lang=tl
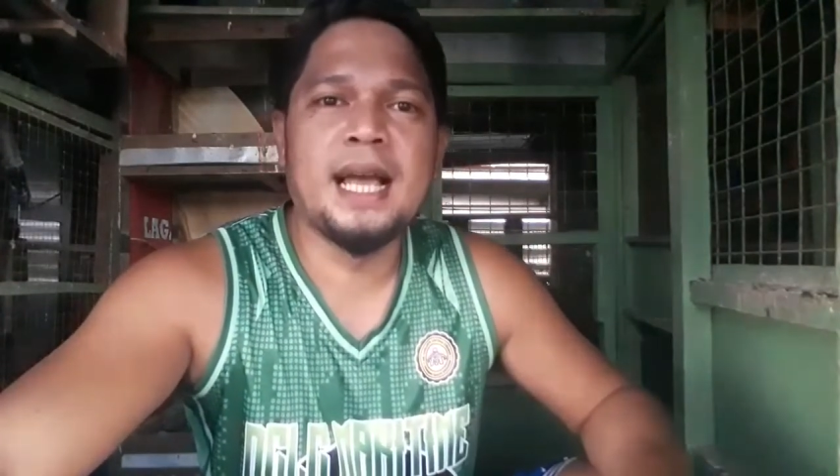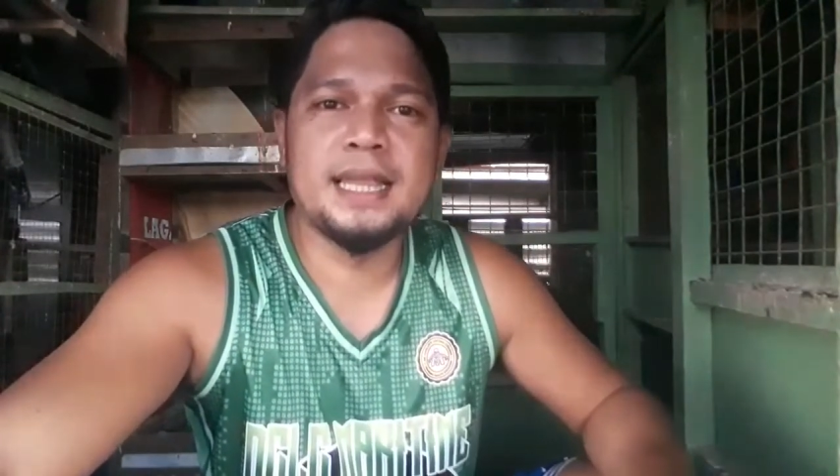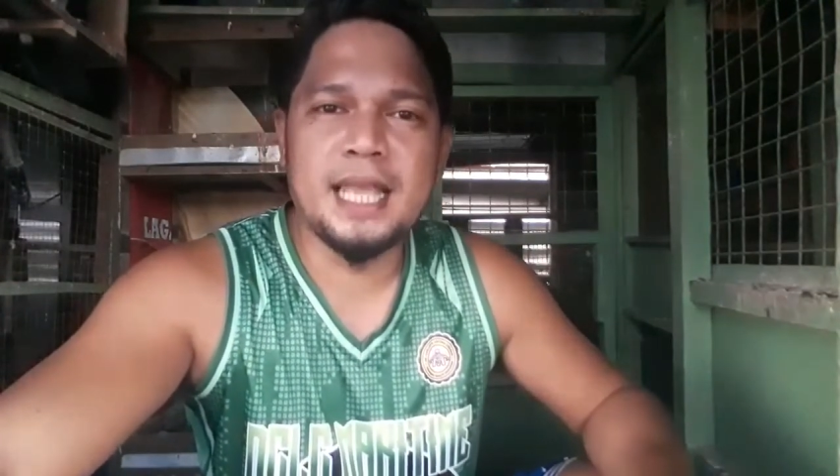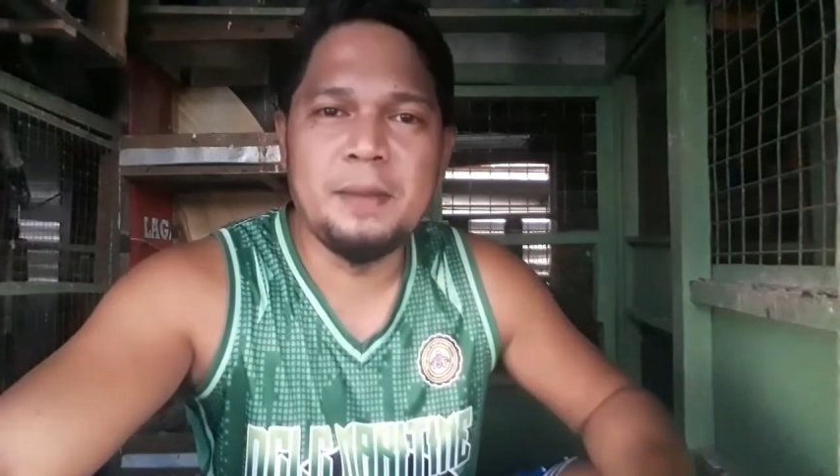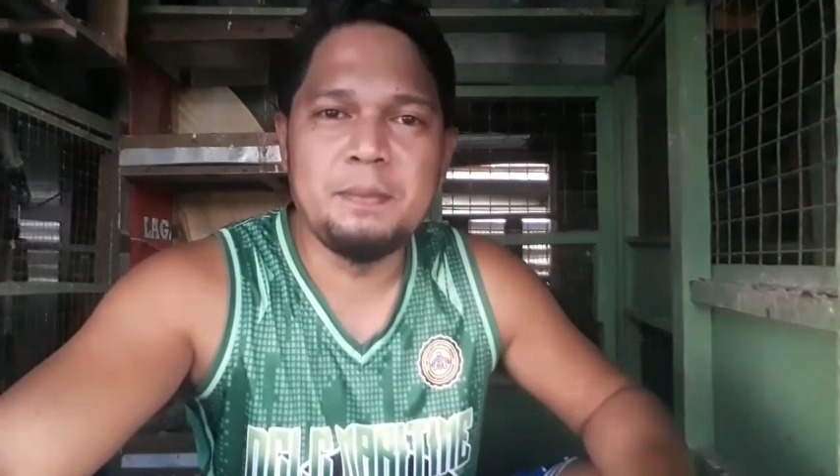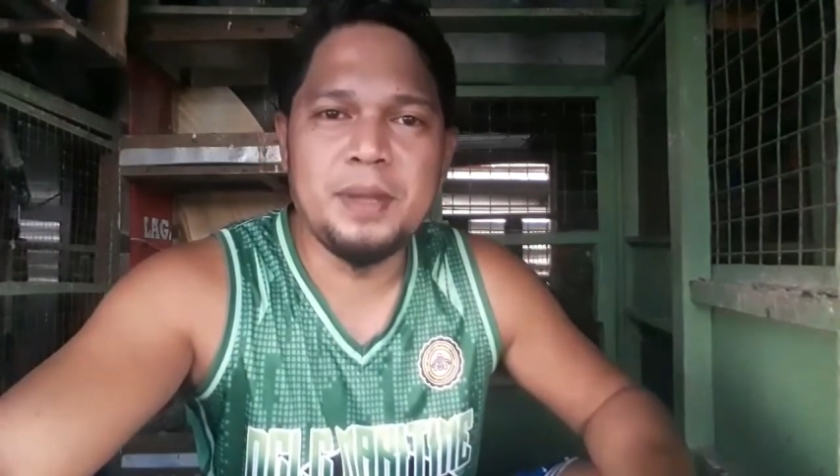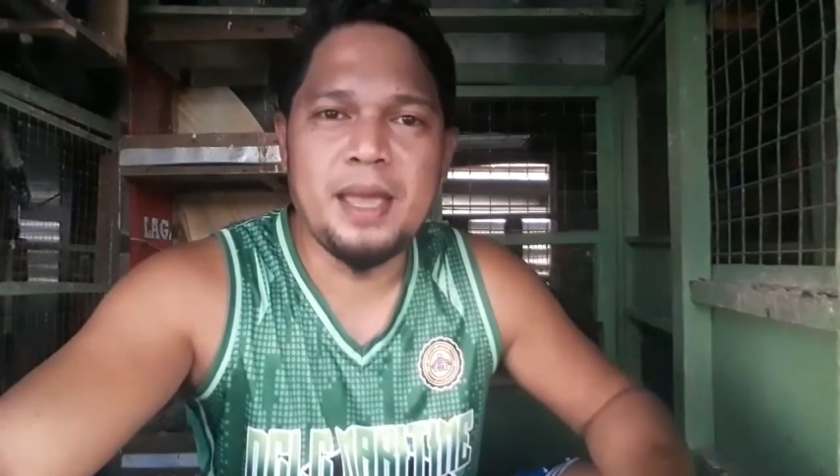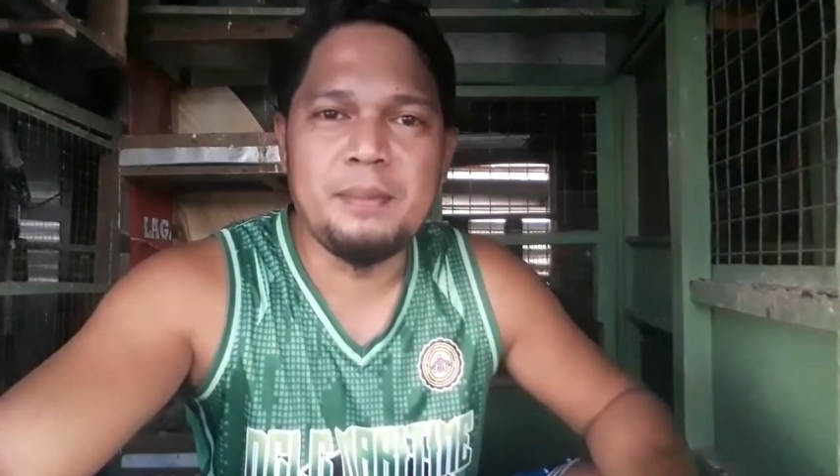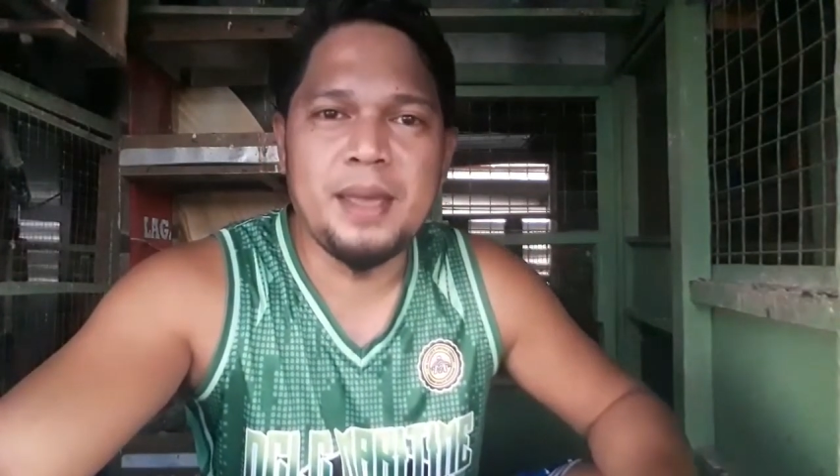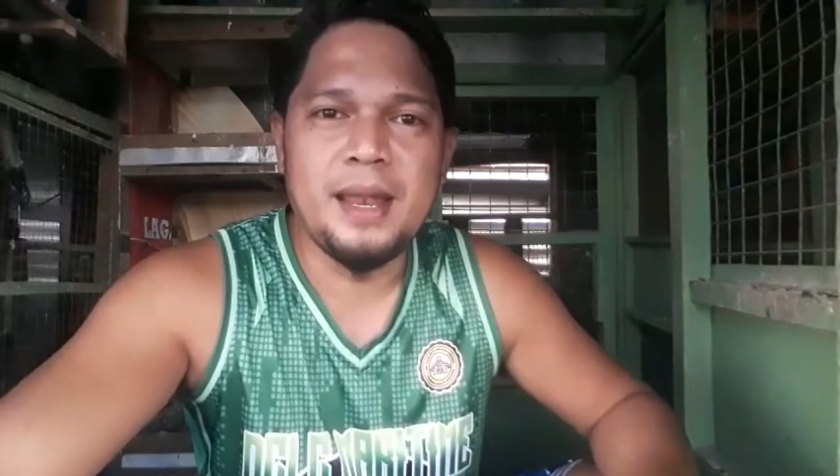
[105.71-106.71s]
at
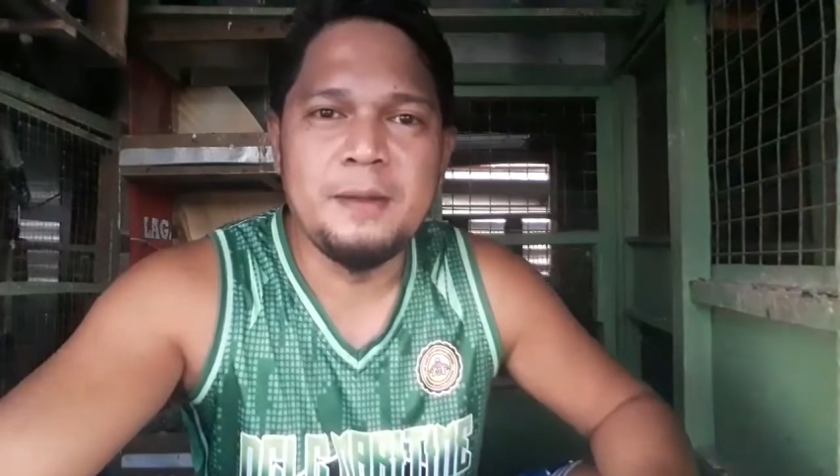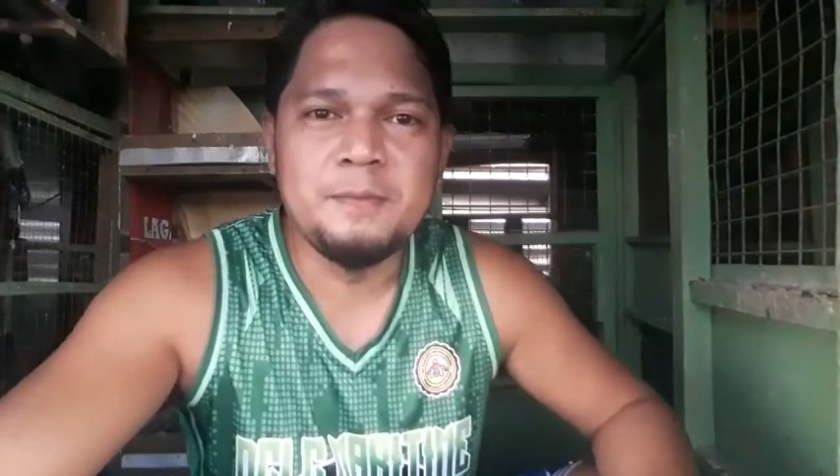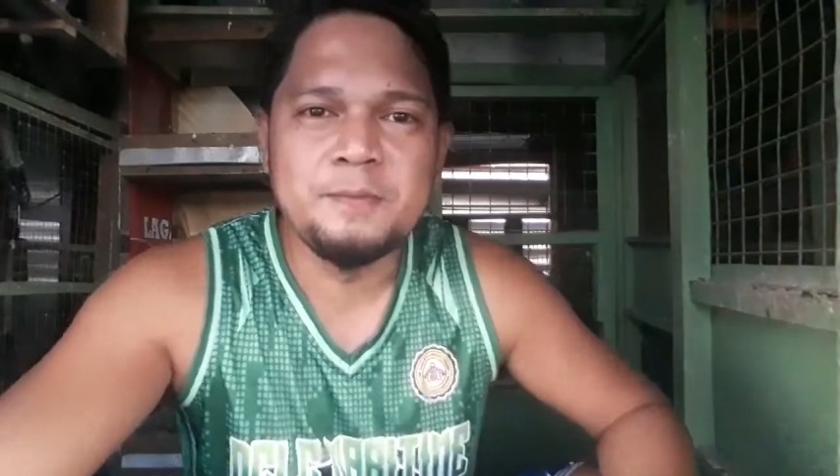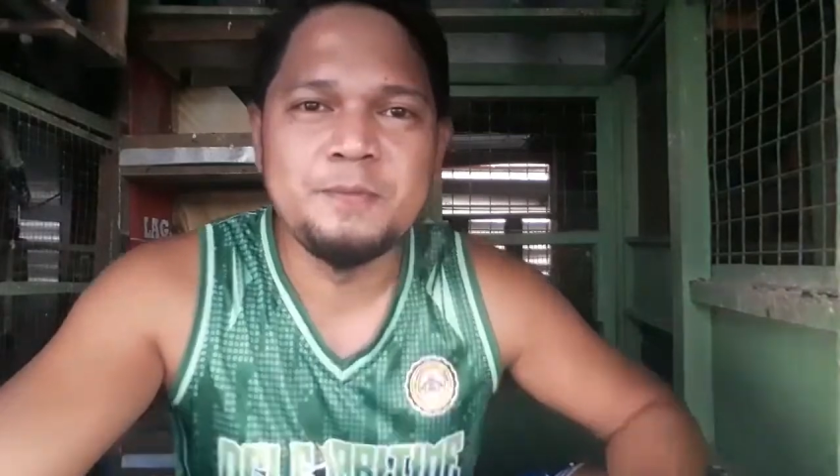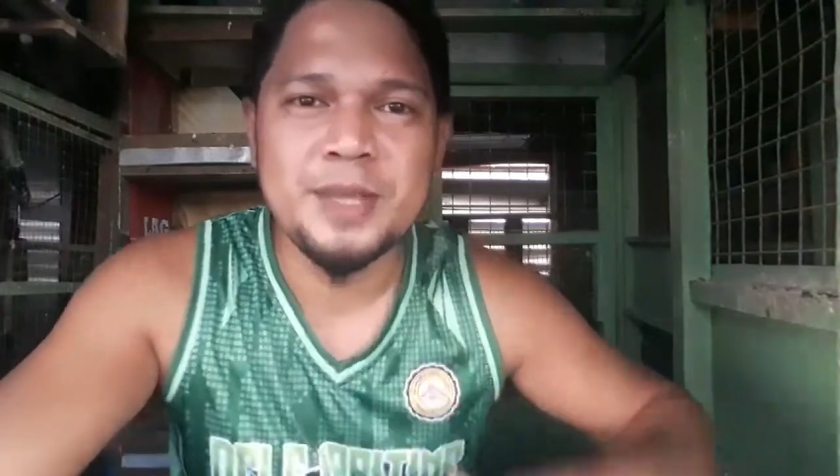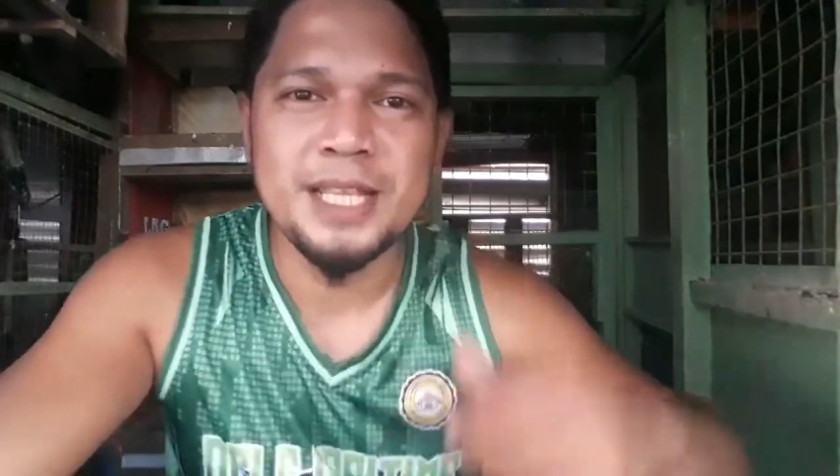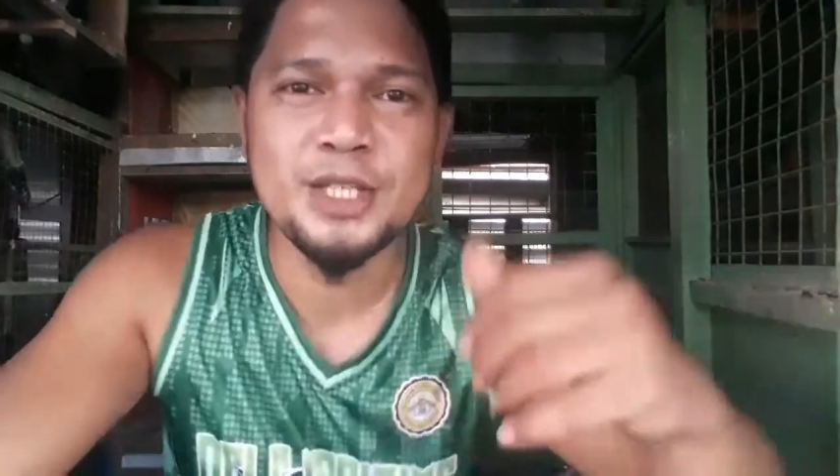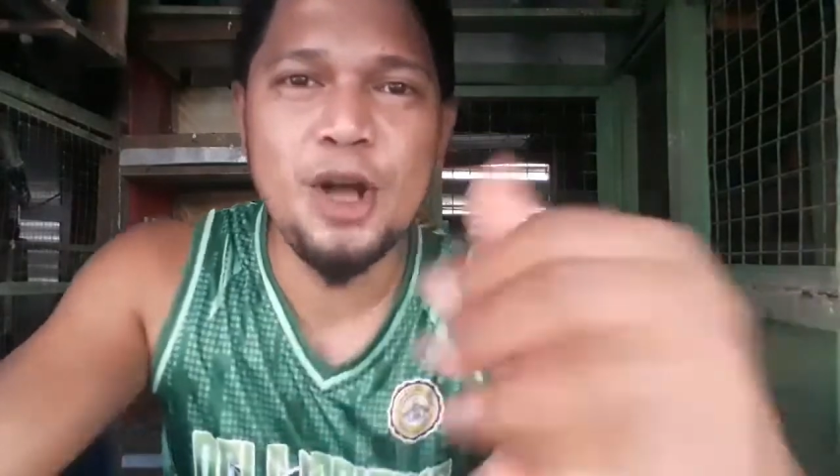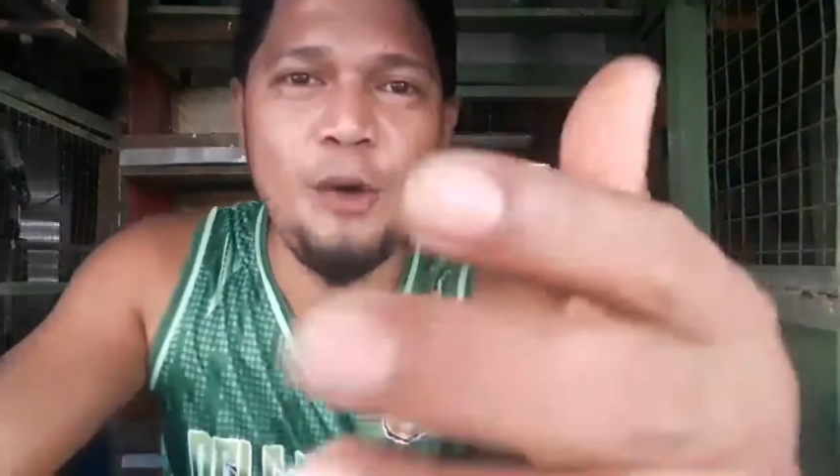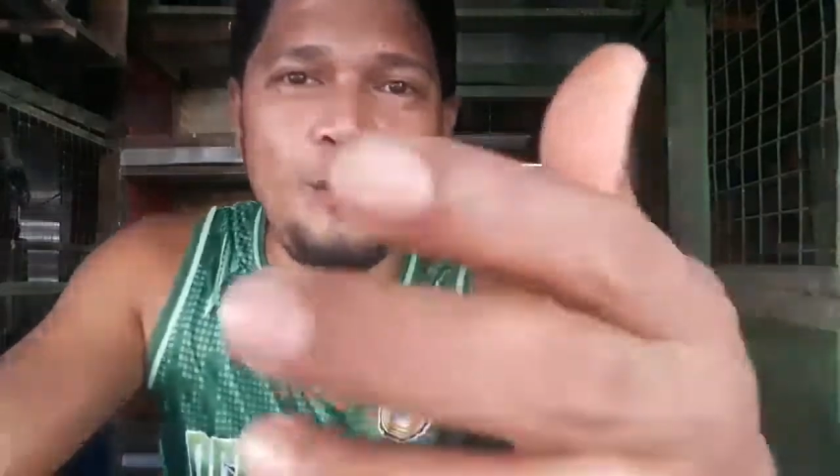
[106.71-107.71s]
MPFL.
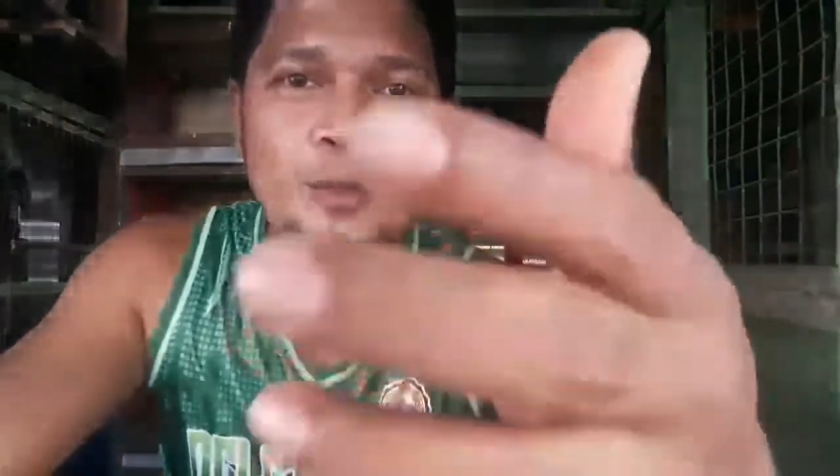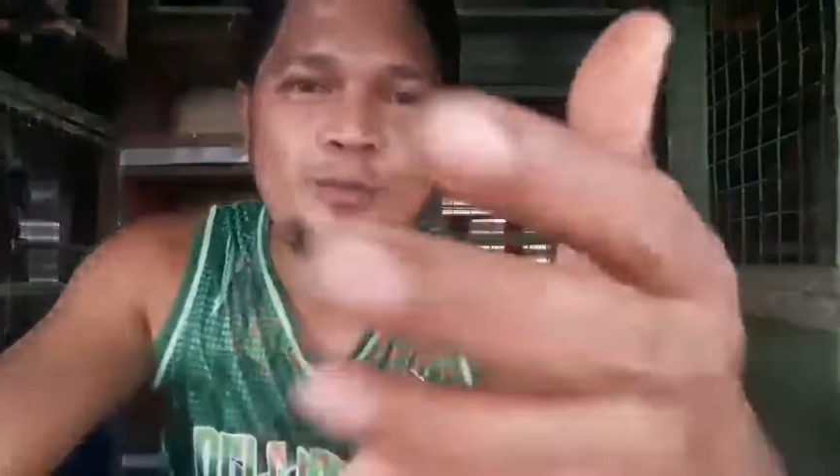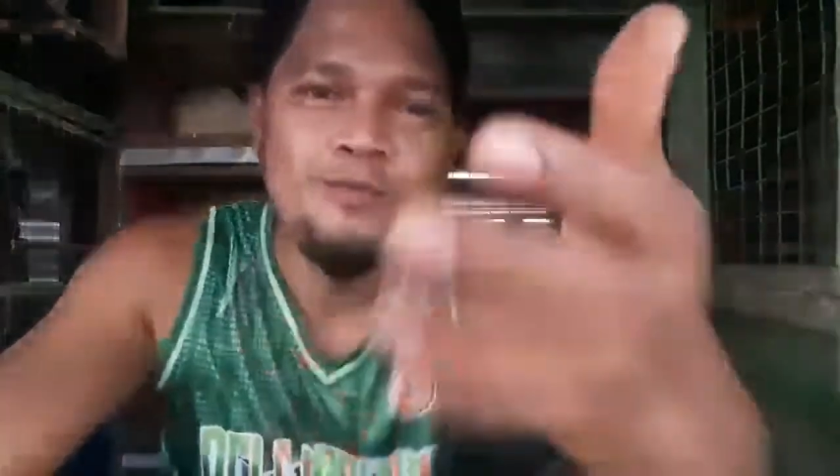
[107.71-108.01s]
Let's go!